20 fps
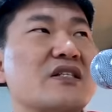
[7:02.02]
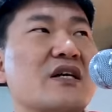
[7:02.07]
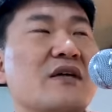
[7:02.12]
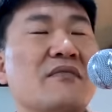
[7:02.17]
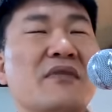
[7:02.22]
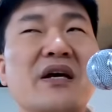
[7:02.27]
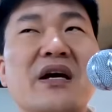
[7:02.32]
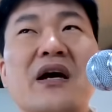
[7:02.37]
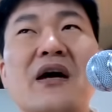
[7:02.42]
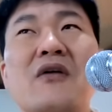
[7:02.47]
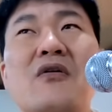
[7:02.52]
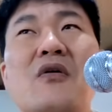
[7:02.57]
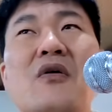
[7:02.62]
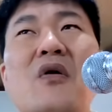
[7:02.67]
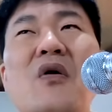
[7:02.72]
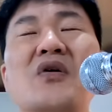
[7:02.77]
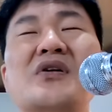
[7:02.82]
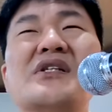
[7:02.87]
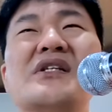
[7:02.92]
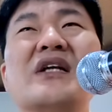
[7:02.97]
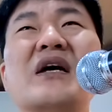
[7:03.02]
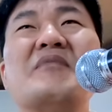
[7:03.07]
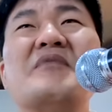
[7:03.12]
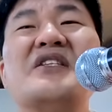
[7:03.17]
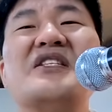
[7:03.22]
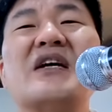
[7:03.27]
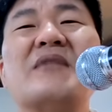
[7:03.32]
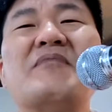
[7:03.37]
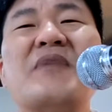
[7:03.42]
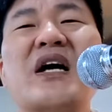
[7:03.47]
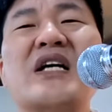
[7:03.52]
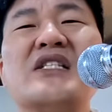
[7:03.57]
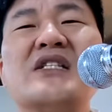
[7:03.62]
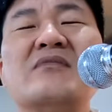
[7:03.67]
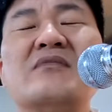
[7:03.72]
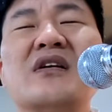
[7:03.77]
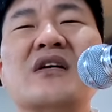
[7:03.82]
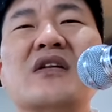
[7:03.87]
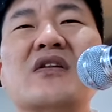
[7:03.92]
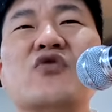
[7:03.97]
참례하고 혹시나 미사
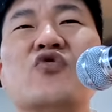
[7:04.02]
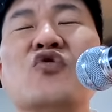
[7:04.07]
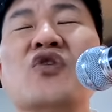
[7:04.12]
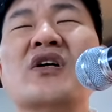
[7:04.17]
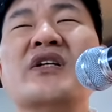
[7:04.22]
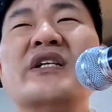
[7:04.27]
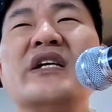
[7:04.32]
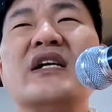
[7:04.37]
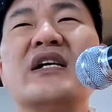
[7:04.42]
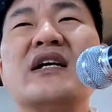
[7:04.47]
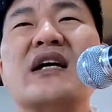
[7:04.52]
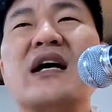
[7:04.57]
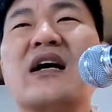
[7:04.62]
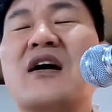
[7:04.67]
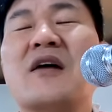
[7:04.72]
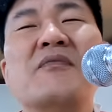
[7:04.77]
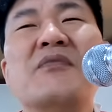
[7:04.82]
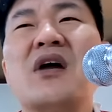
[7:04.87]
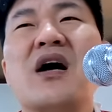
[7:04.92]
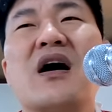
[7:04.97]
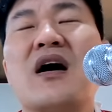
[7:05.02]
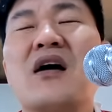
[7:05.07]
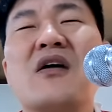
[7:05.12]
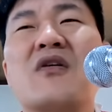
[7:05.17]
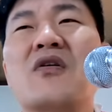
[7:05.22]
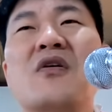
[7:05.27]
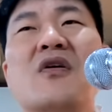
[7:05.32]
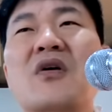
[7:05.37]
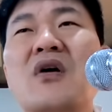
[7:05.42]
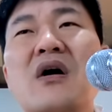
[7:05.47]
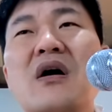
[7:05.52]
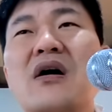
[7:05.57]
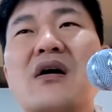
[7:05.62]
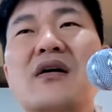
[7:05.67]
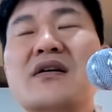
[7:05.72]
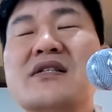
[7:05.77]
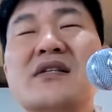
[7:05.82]
빠지면 구원 이를까 겁나 갖고 어?